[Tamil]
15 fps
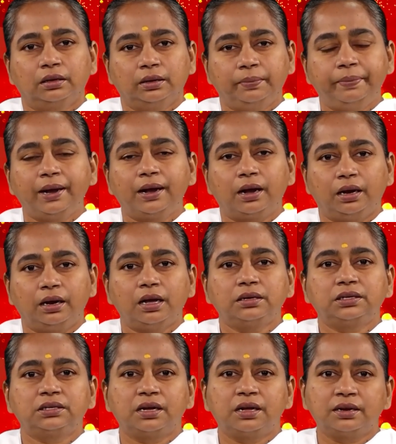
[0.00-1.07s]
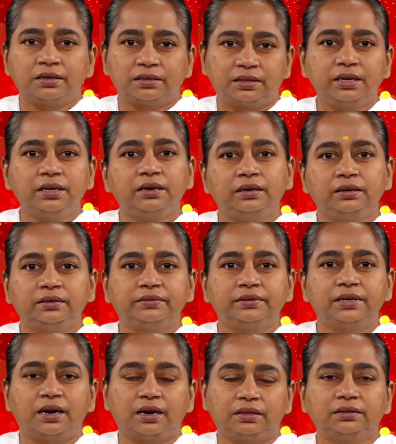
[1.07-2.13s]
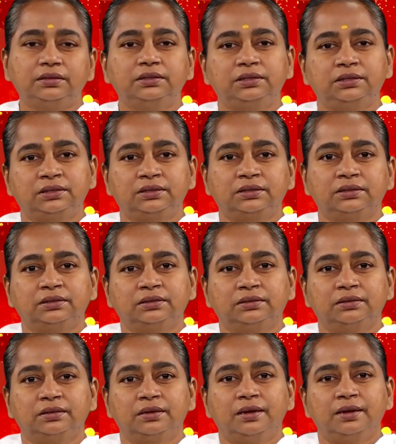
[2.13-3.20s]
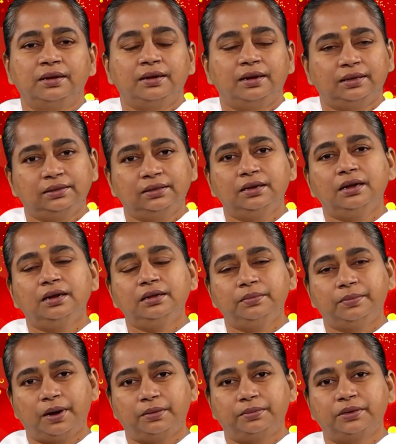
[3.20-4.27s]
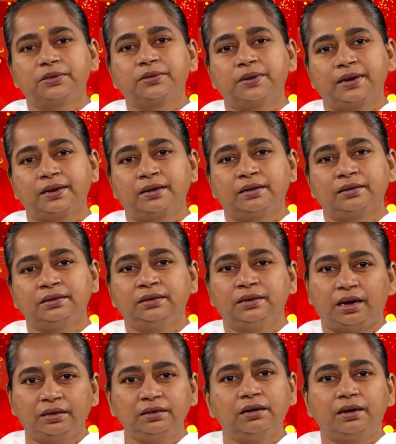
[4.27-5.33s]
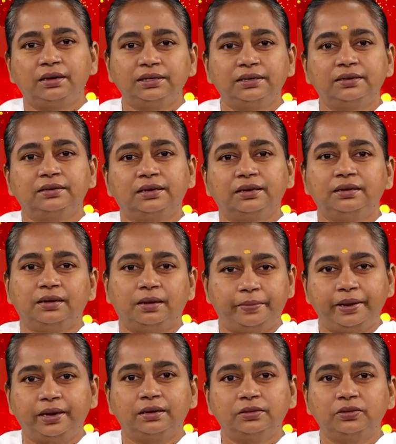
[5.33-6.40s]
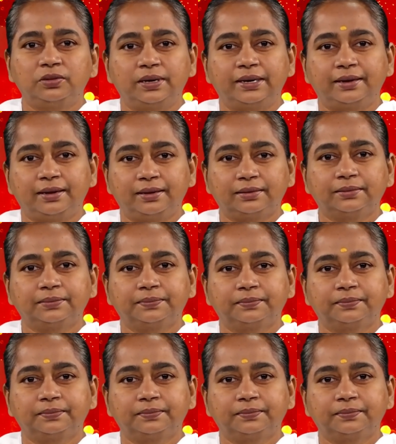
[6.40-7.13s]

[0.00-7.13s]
இப்ப கலாச்சார சீரழிவு நடந்துட்டு இருக்கு அதனால பாபா சொல்றாரு ஆரியர்கள் அப்படின்னு சொல்றாரு